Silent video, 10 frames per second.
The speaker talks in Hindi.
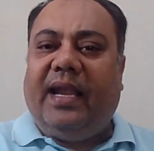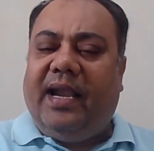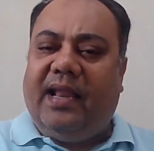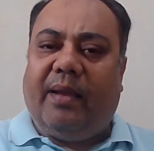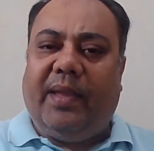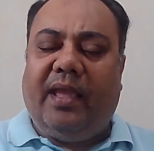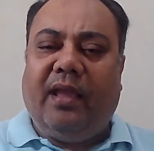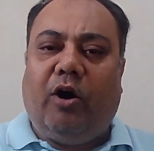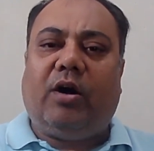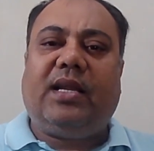इंडिया
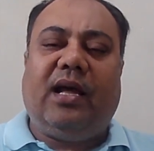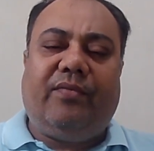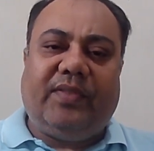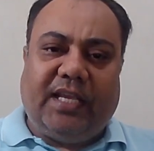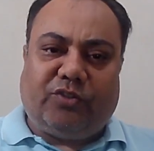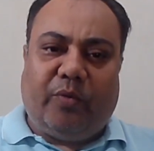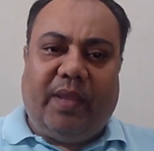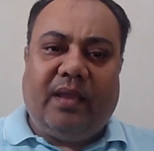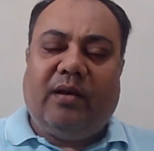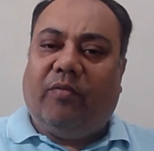में और गल्फ देशों में
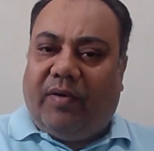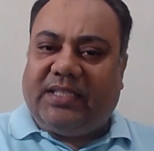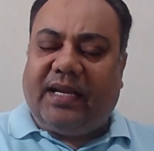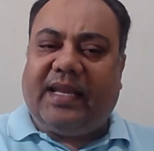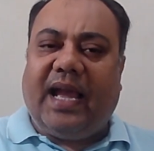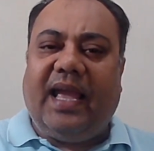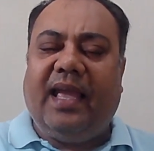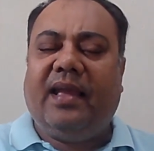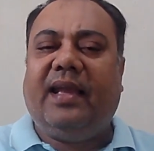वजह क्या है